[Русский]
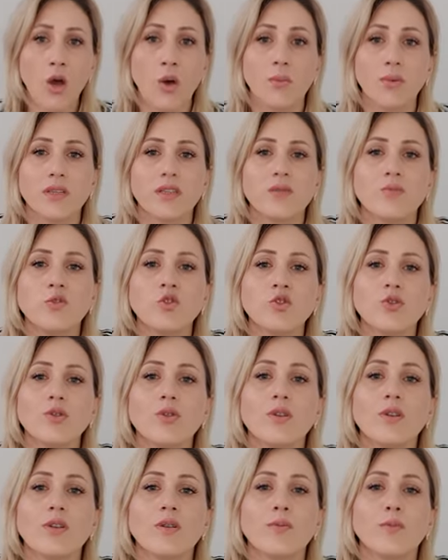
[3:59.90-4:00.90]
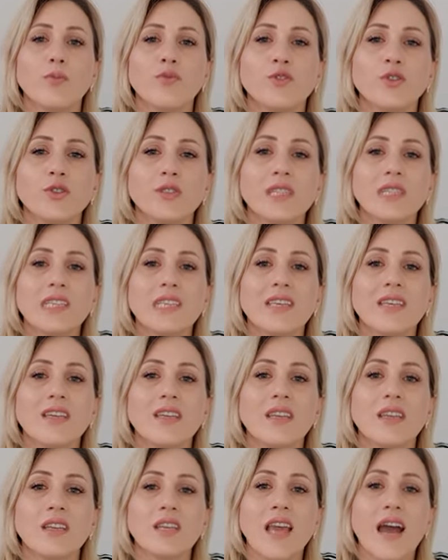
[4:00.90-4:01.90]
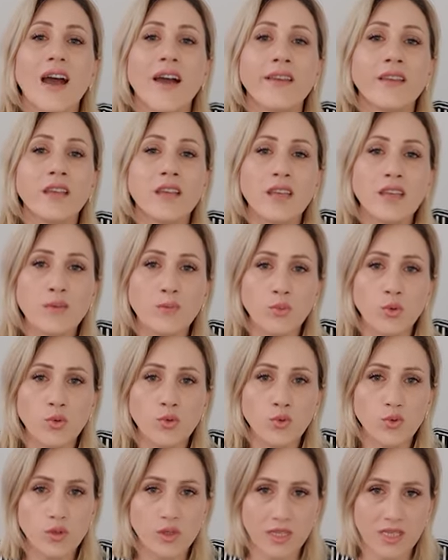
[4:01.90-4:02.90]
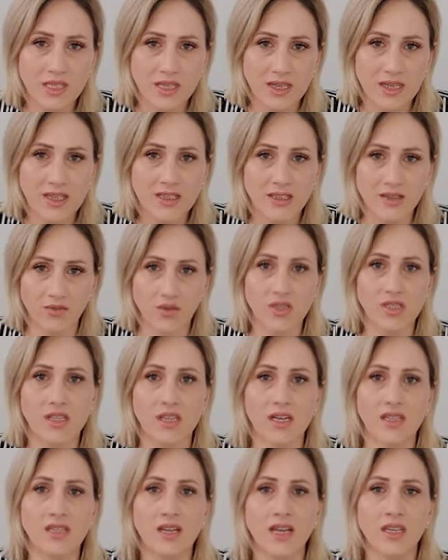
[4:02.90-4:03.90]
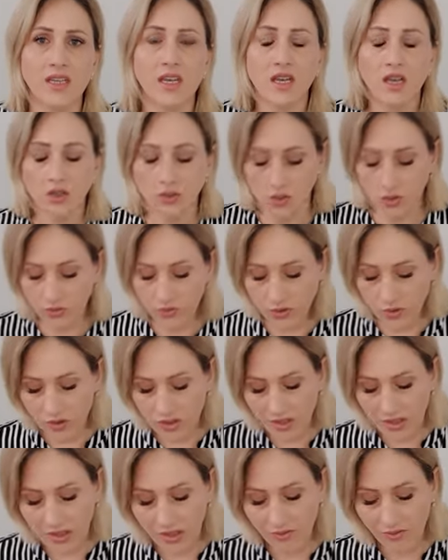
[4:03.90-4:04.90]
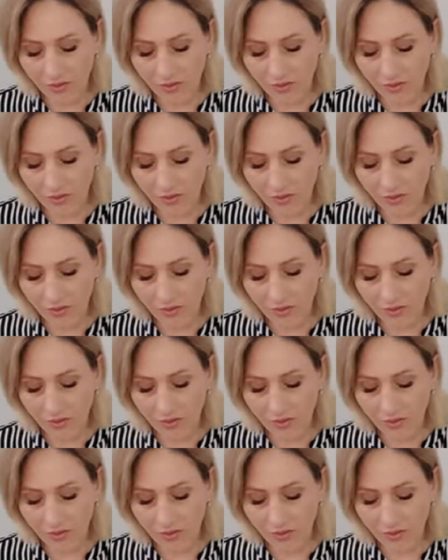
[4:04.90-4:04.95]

потому что все-таки не они будут из-за этого страдать, но все-таки